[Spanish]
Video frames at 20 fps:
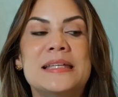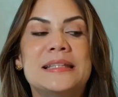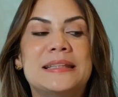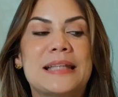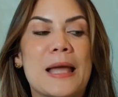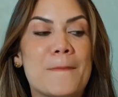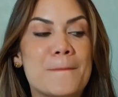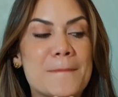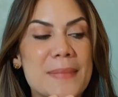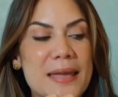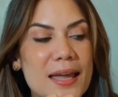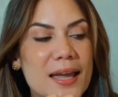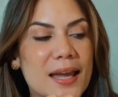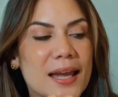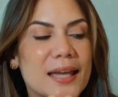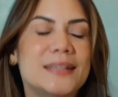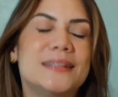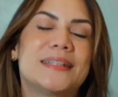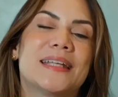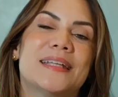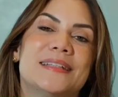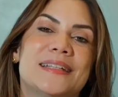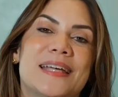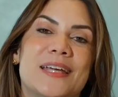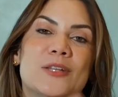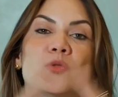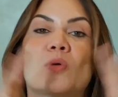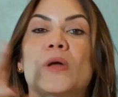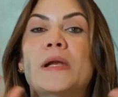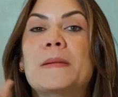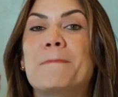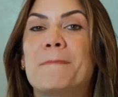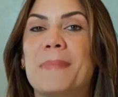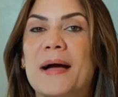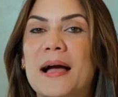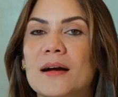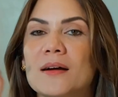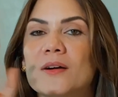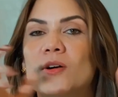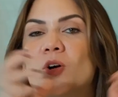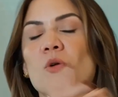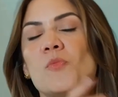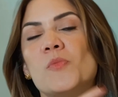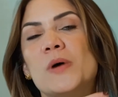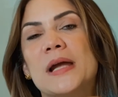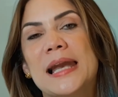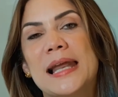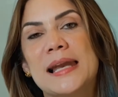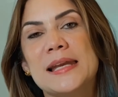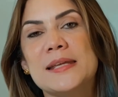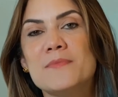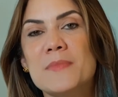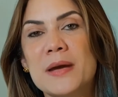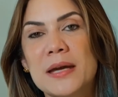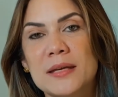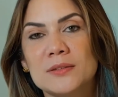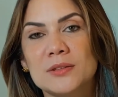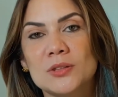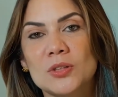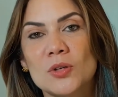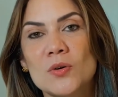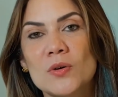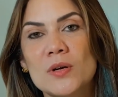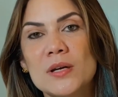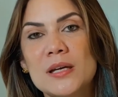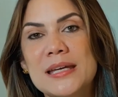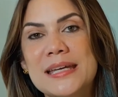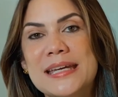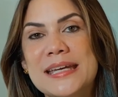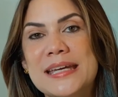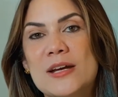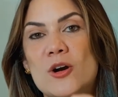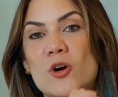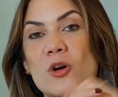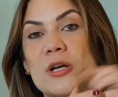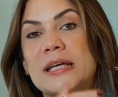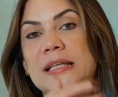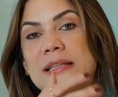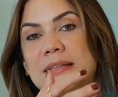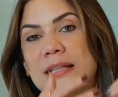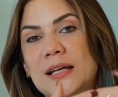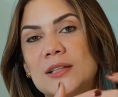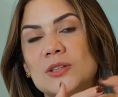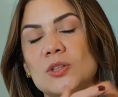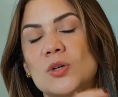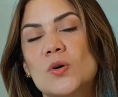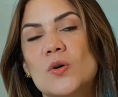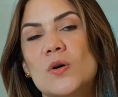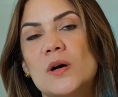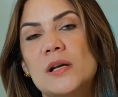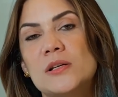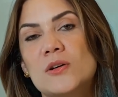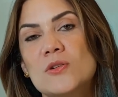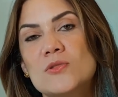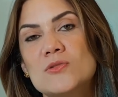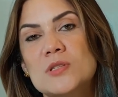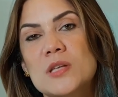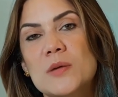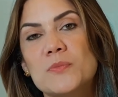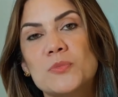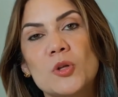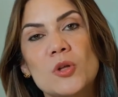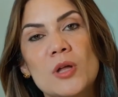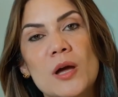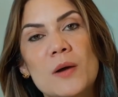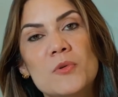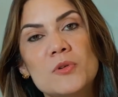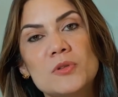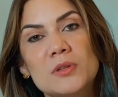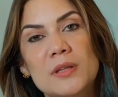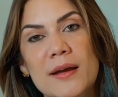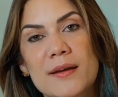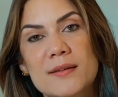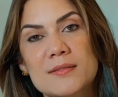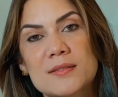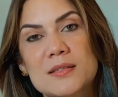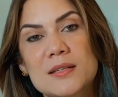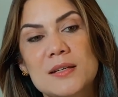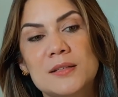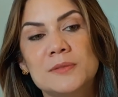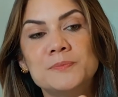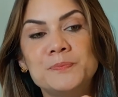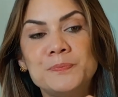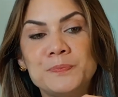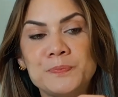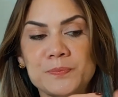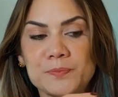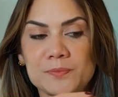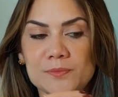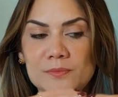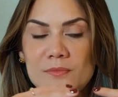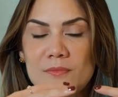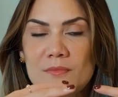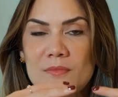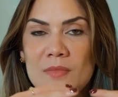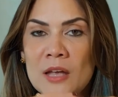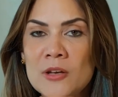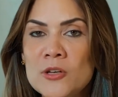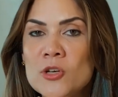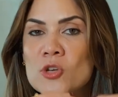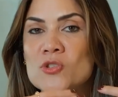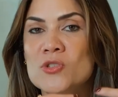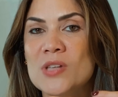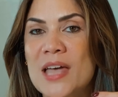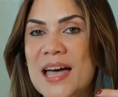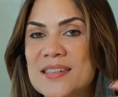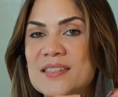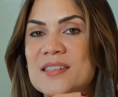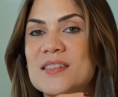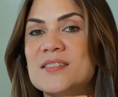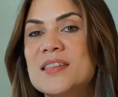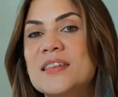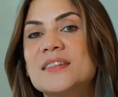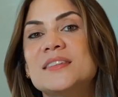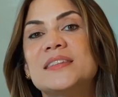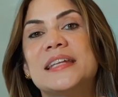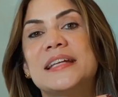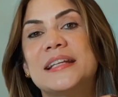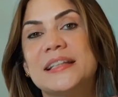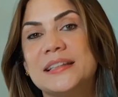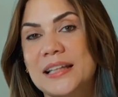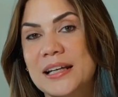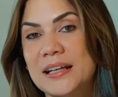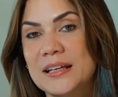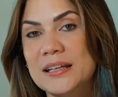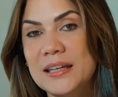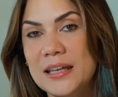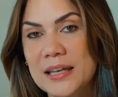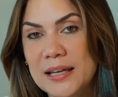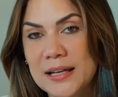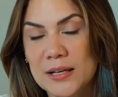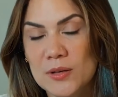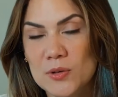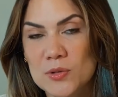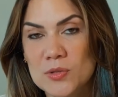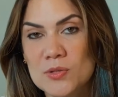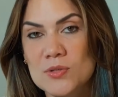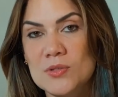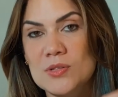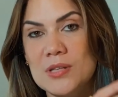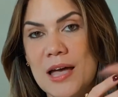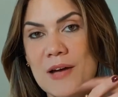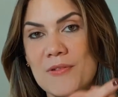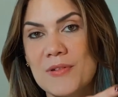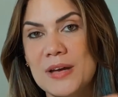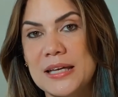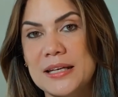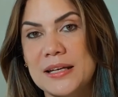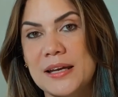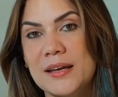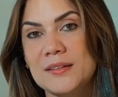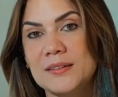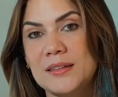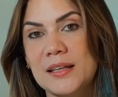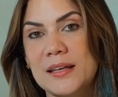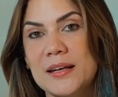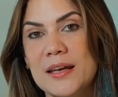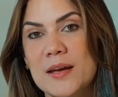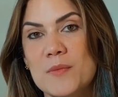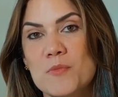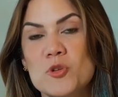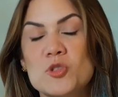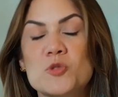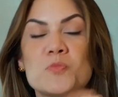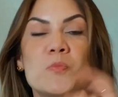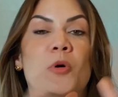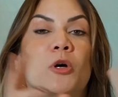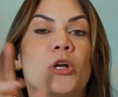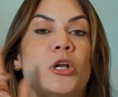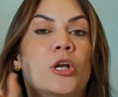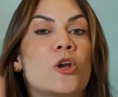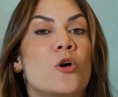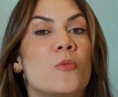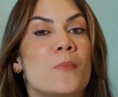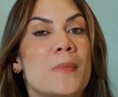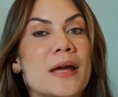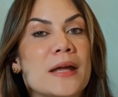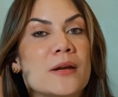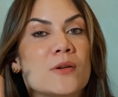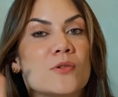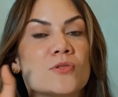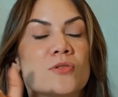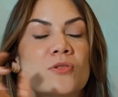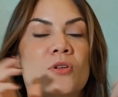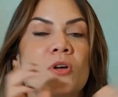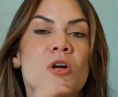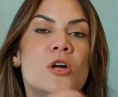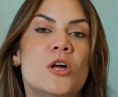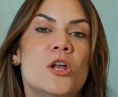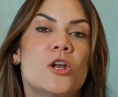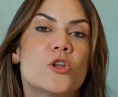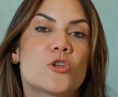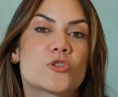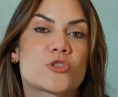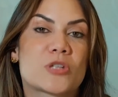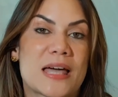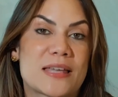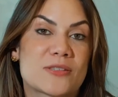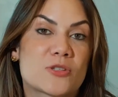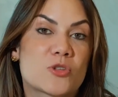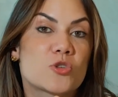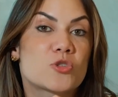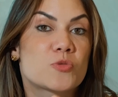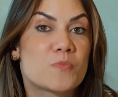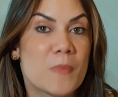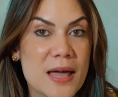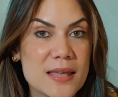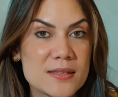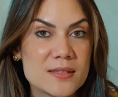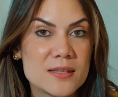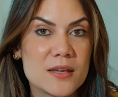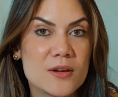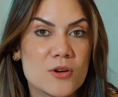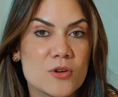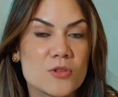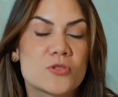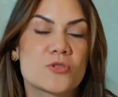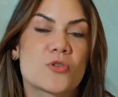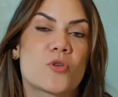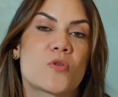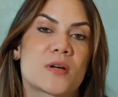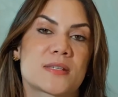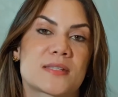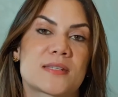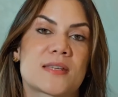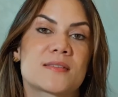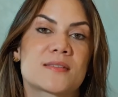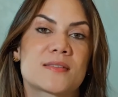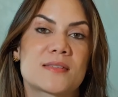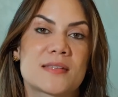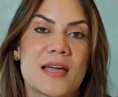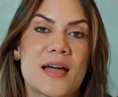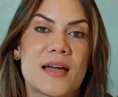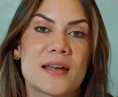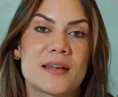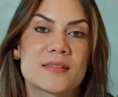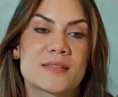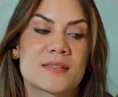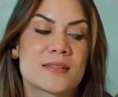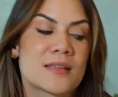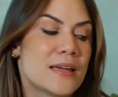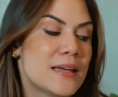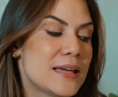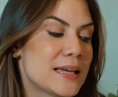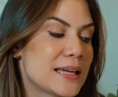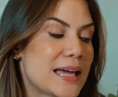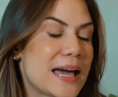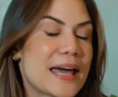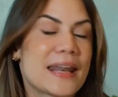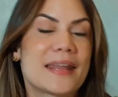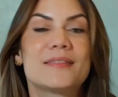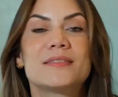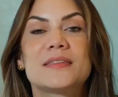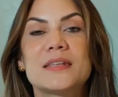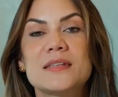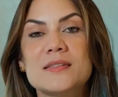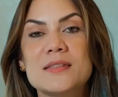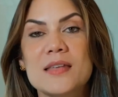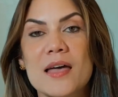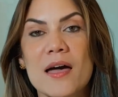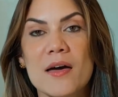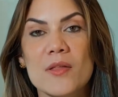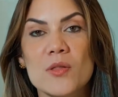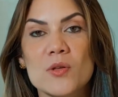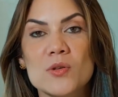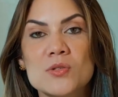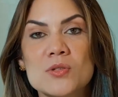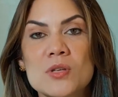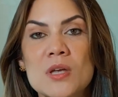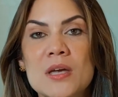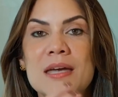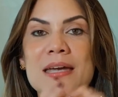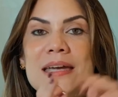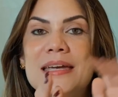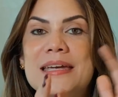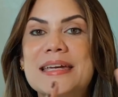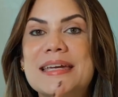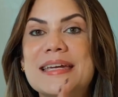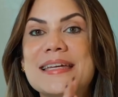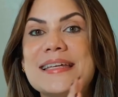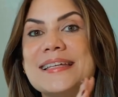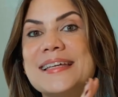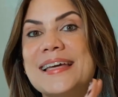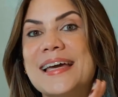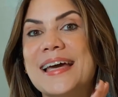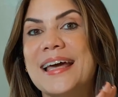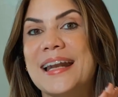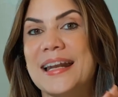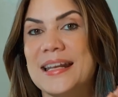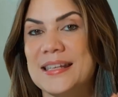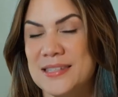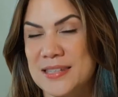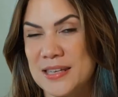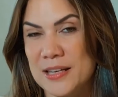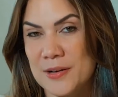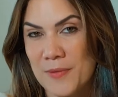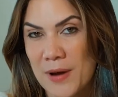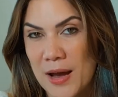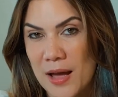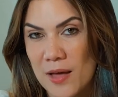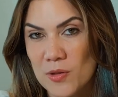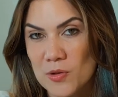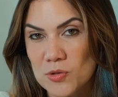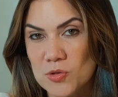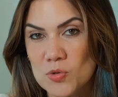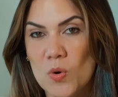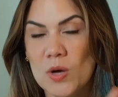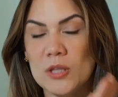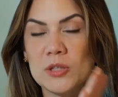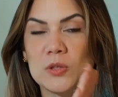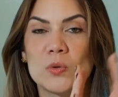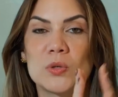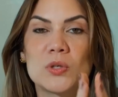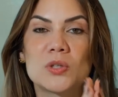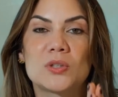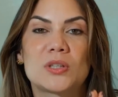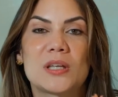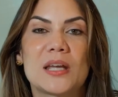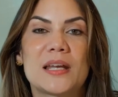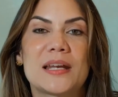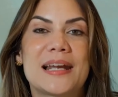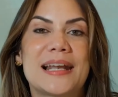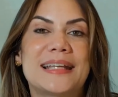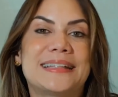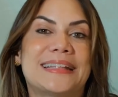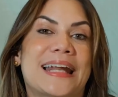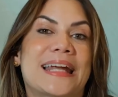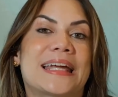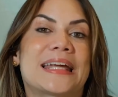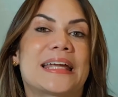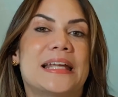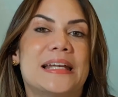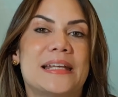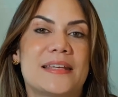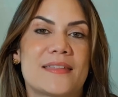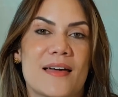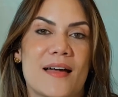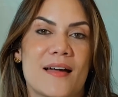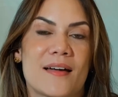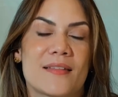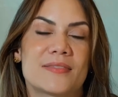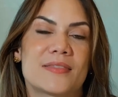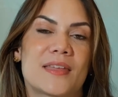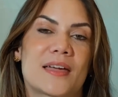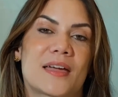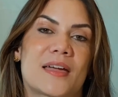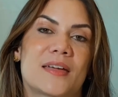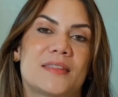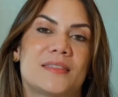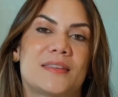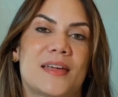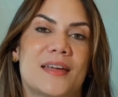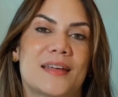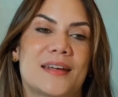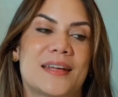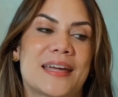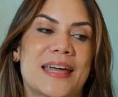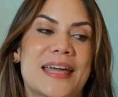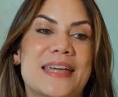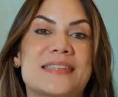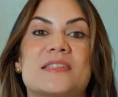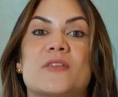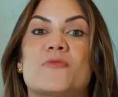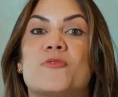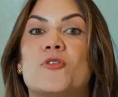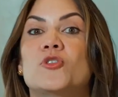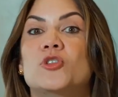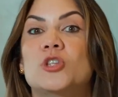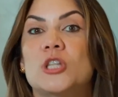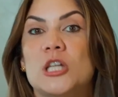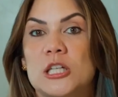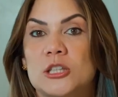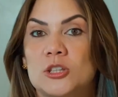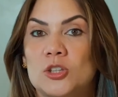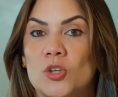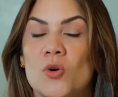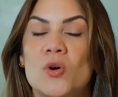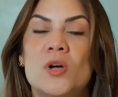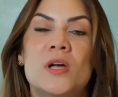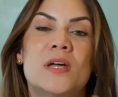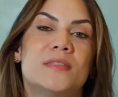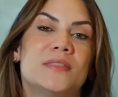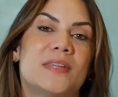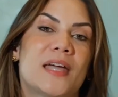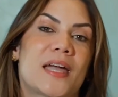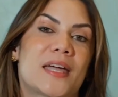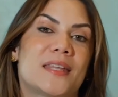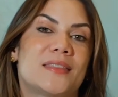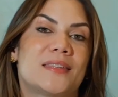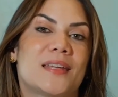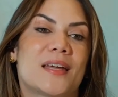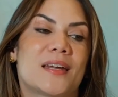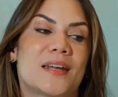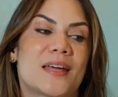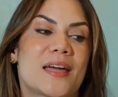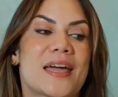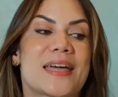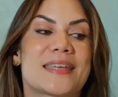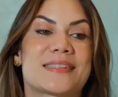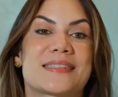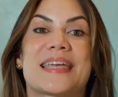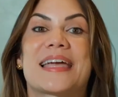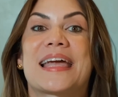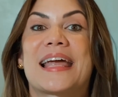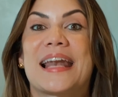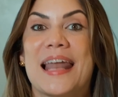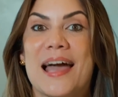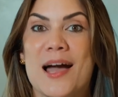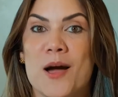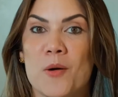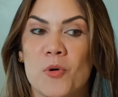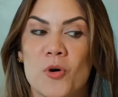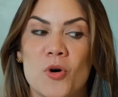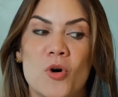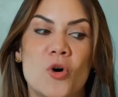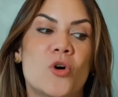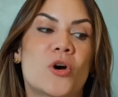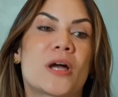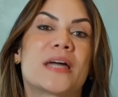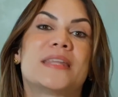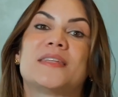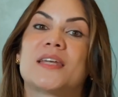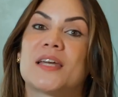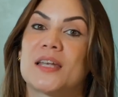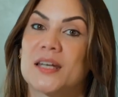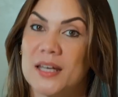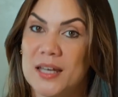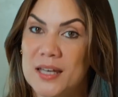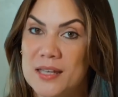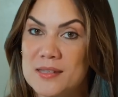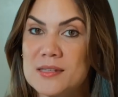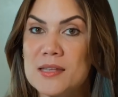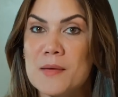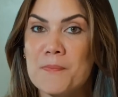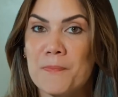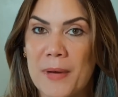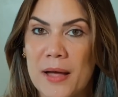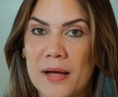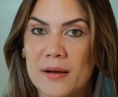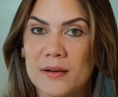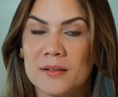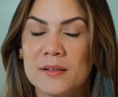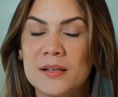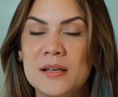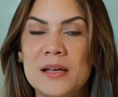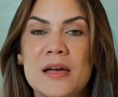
También entendiendo el pan como el alimento y conectando con el concepto de abundancia, nos hace sentir tranquilos saber que tenemos por lo menos los gastos básicos o esenciales garantizados y reservados. Cuando uno tiene la tranquilidad de que tiene ese fondito, de que tiene ese clavo o que tiene ese pan,